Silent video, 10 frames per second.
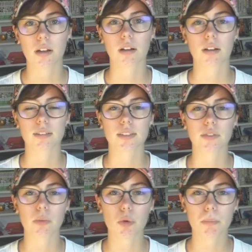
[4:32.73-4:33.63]
Euh, c'est
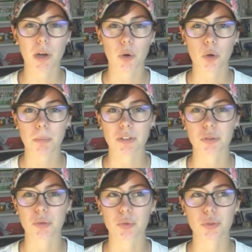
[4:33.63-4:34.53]
vraiment marrant parce
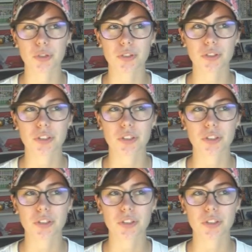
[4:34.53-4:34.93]
que Hugo,